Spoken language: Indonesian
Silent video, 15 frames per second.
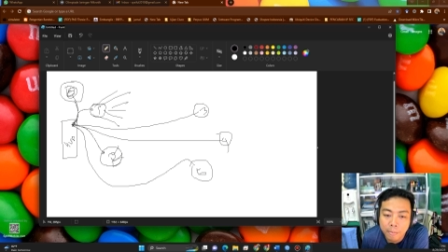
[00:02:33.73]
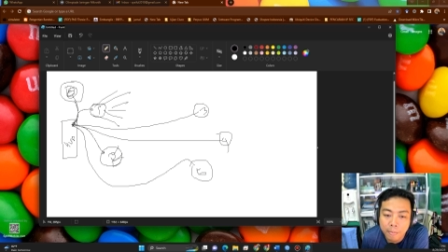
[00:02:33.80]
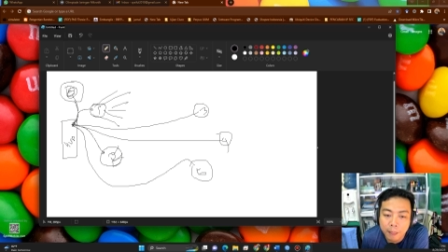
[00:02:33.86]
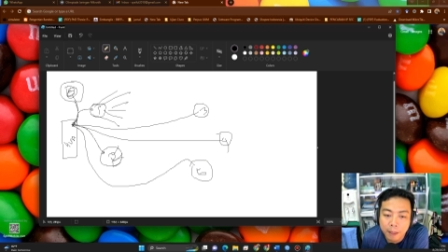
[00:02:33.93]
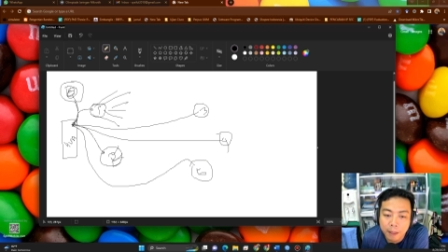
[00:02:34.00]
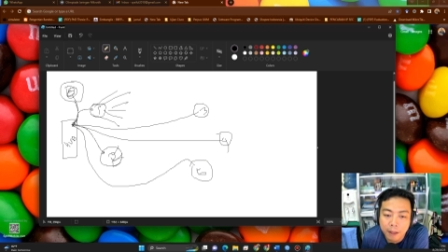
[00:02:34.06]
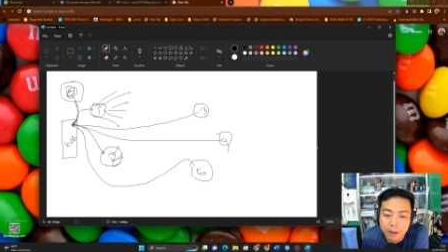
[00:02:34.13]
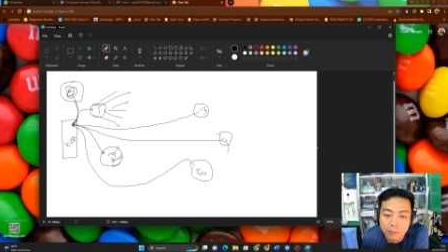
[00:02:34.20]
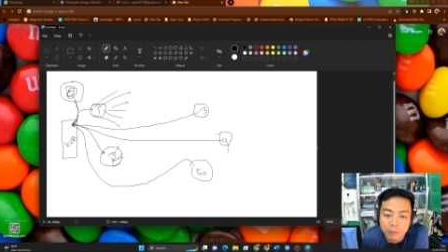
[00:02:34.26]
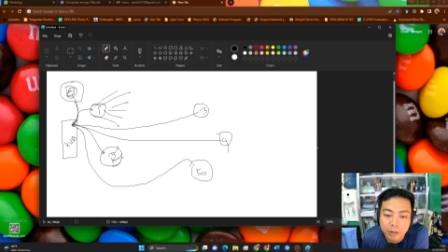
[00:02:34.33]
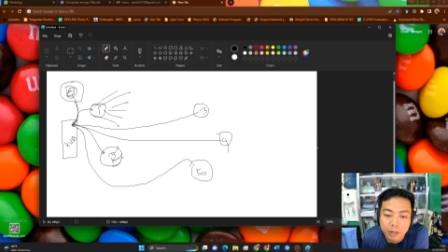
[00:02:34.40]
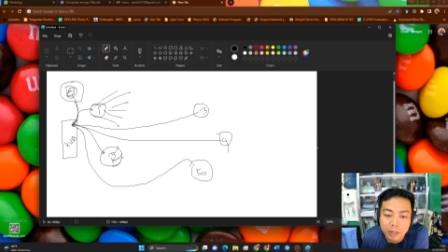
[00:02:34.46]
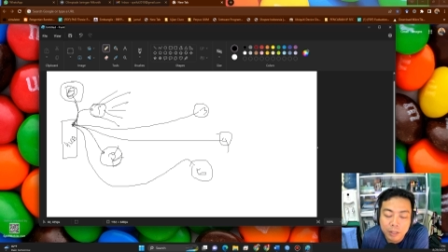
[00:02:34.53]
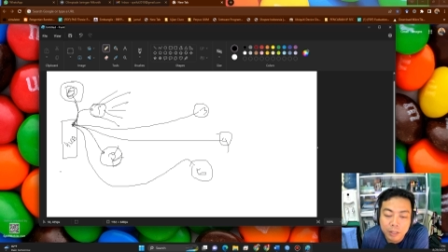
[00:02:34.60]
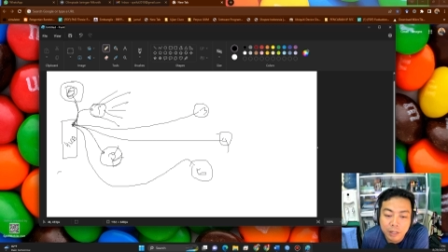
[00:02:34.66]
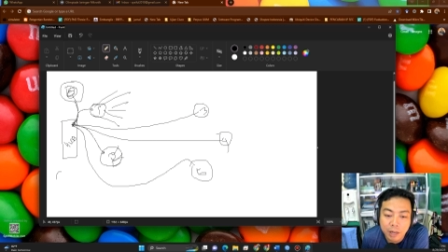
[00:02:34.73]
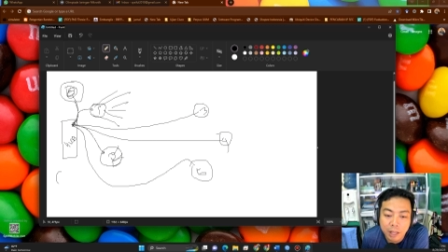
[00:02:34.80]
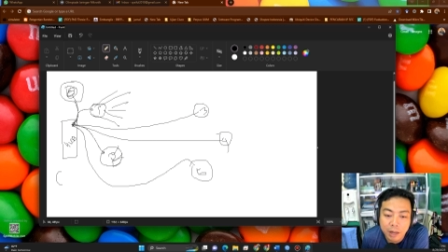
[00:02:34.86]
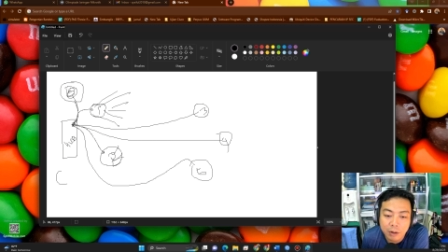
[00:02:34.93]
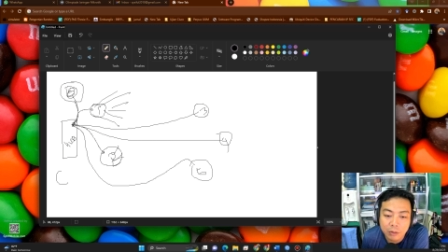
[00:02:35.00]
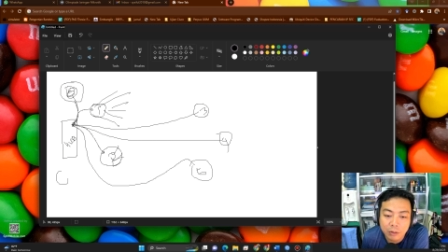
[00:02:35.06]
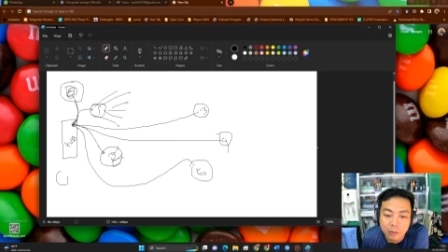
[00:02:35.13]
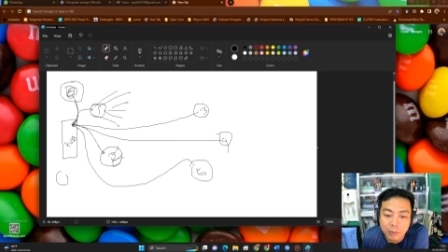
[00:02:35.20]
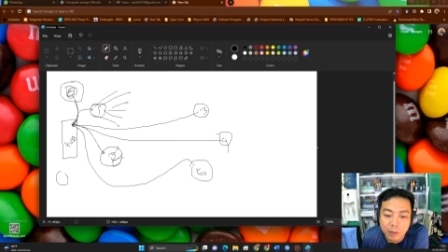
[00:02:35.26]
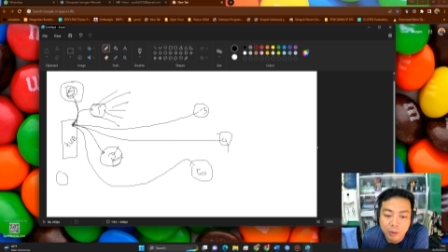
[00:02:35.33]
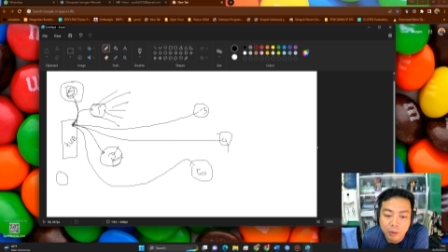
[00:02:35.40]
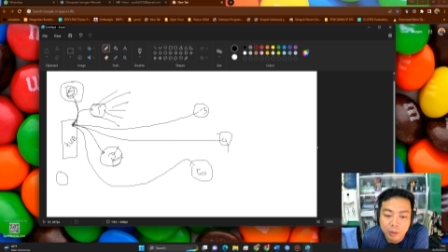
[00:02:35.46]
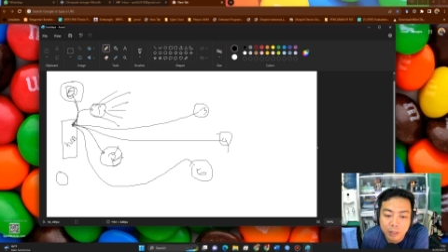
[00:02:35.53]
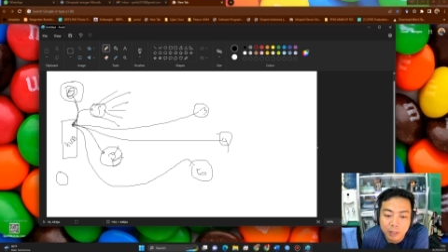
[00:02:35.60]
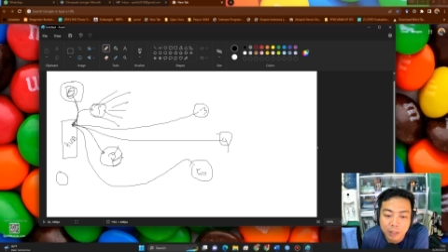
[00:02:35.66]
Nah, kemudian disinilah router
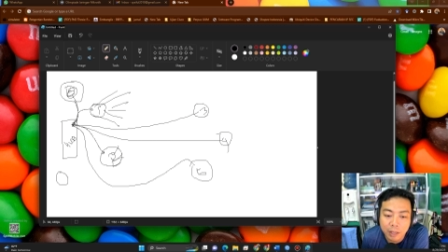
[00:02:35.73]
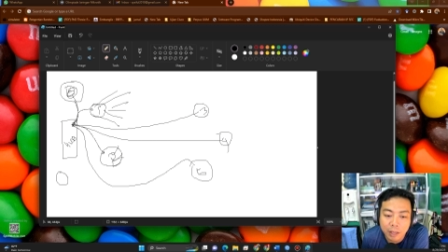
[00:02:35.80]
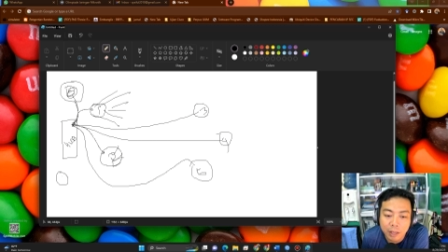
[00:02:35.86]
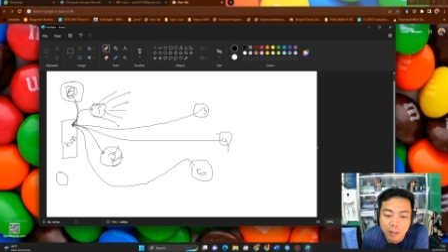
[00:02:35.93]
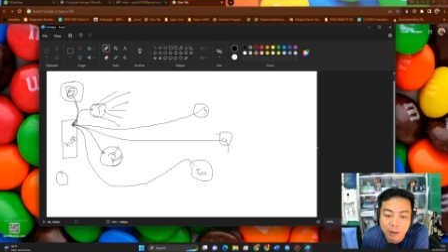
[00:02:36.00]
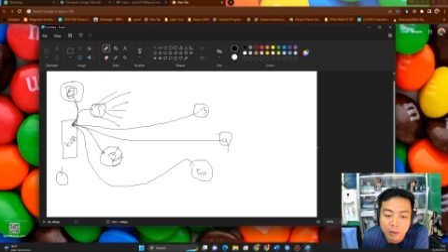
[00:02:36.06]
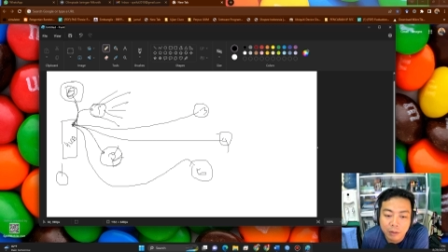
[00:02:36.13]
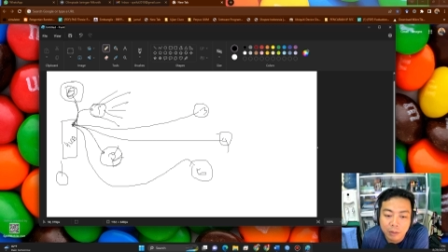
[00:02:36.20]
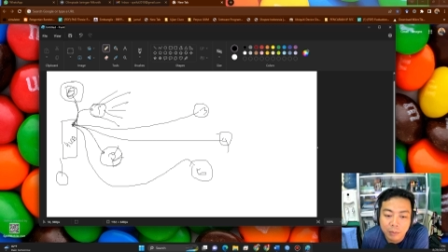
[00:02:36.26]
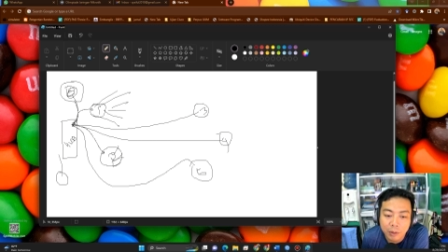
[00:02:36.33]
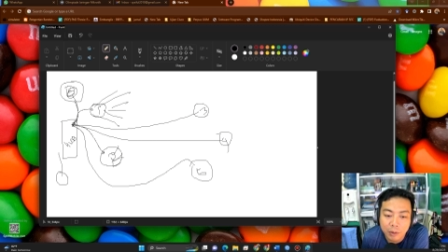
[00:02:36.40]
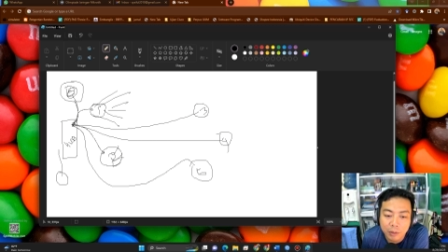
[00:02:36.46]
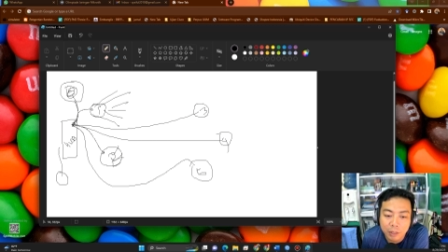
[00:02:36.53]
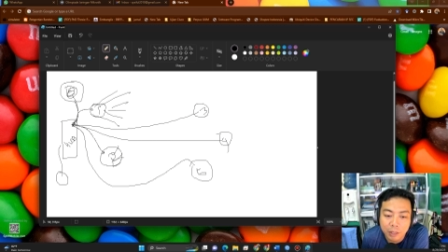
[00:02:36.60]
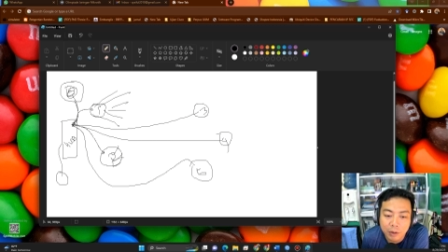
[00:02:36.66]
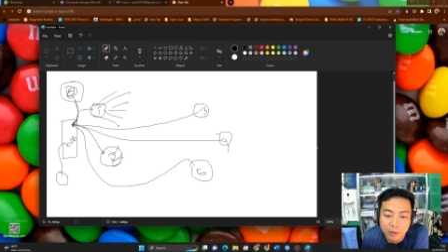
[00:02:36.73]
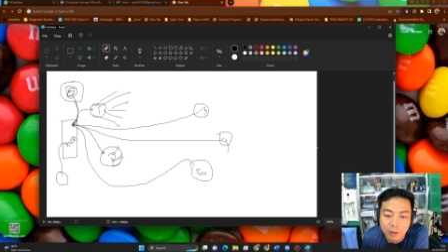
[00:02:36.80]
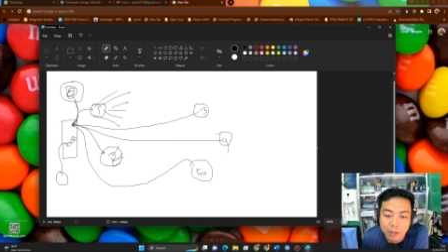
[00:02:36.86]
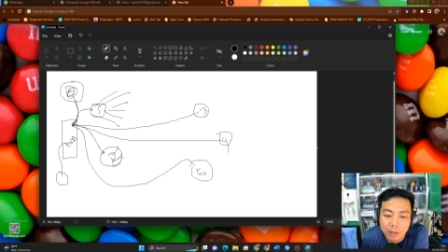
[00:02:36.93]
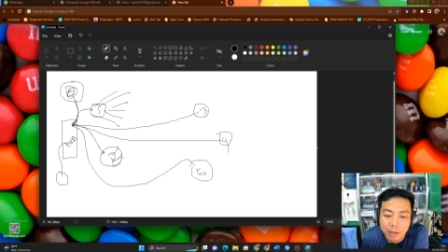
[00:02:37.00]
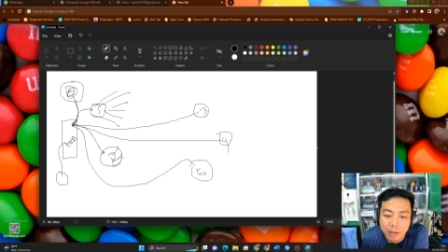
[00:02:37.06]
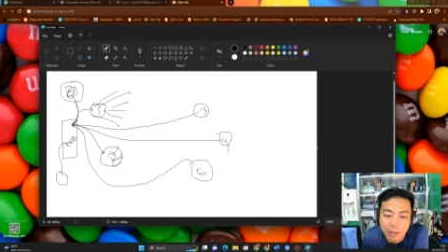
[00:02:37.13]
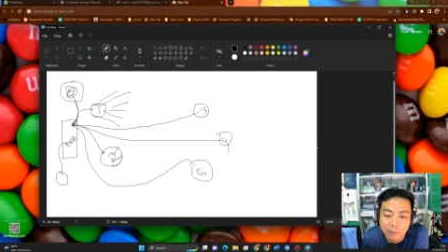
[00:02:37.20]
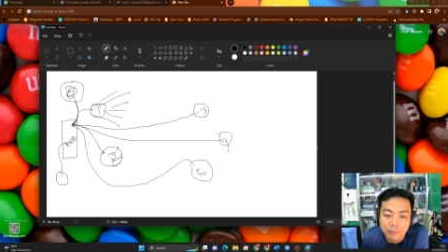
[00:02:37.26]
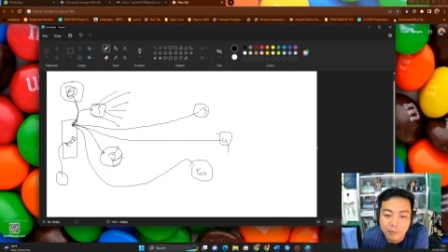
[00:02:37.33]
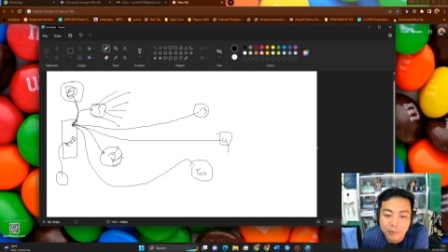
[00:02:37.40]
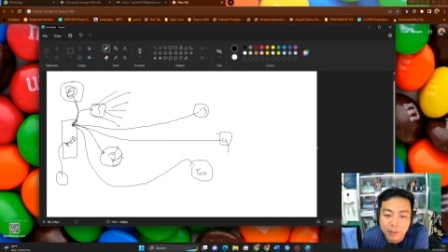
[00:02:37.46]
mikrotiknya. Router mikrotiknya konek ke hub.